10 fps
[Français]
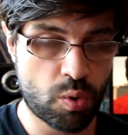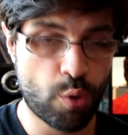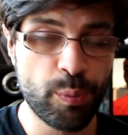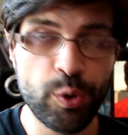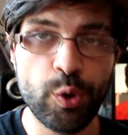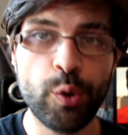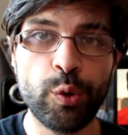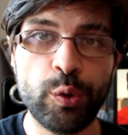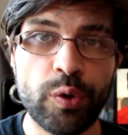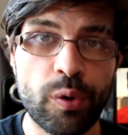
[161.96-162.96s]

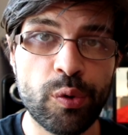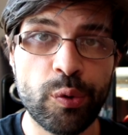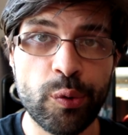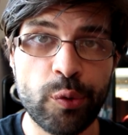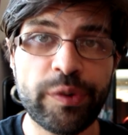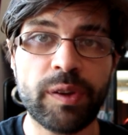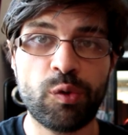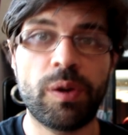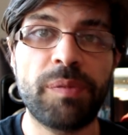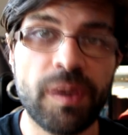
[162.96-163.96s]
mieux dans le, au sein
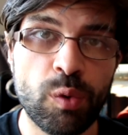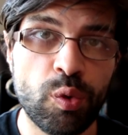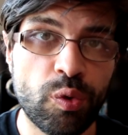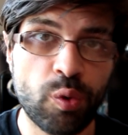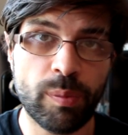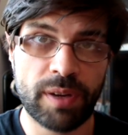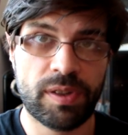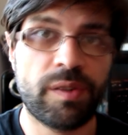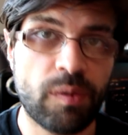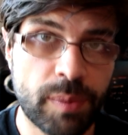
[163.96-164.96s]
du MCU, du
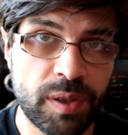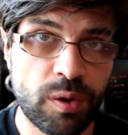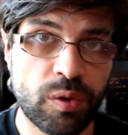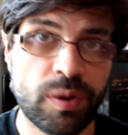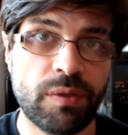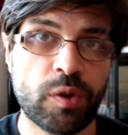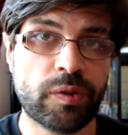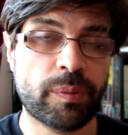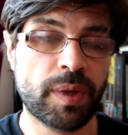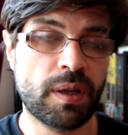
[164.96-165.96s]
Marvel Cinematic Universe.
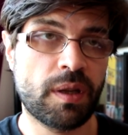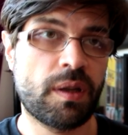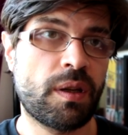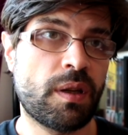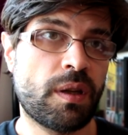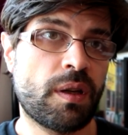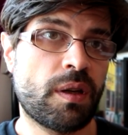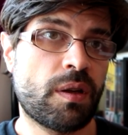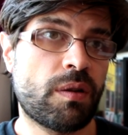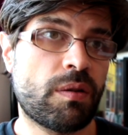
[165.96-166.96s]

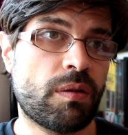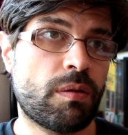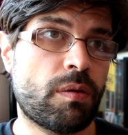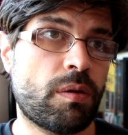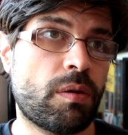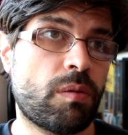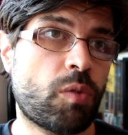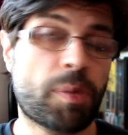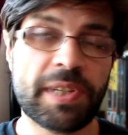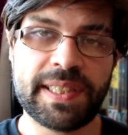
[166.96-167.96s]
Euh,
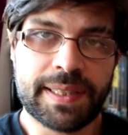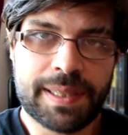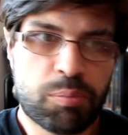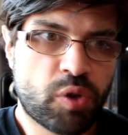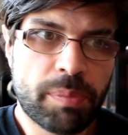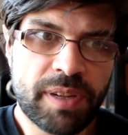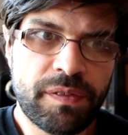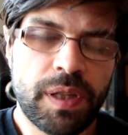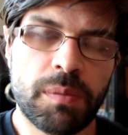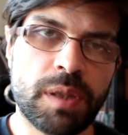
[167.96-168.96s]
bon après ça, pourrit pas le
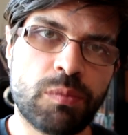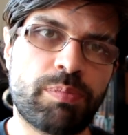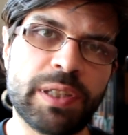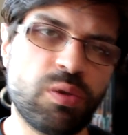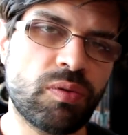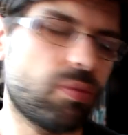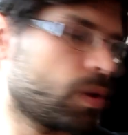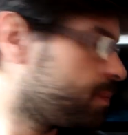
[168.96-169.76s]
film, hein, pas du tout.